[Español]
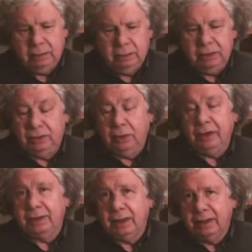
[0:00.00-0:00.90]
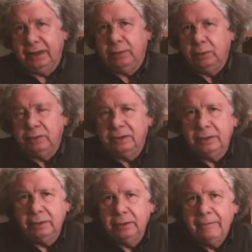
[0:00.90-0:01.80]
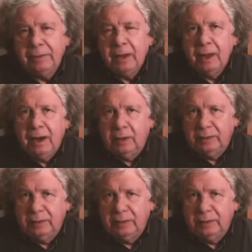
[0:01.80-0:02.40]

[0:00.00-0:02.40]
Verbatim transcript: insólitas que ha producido la